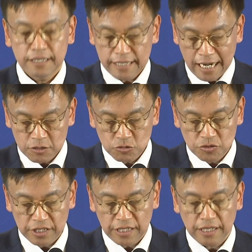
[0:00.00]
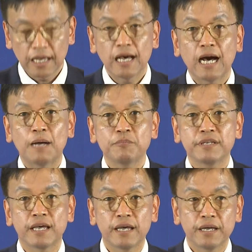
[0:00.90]
양국이
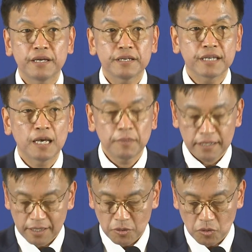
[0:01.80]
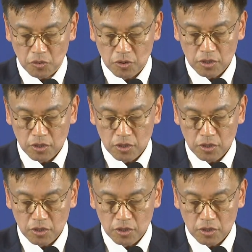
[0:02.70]
함께 개발하고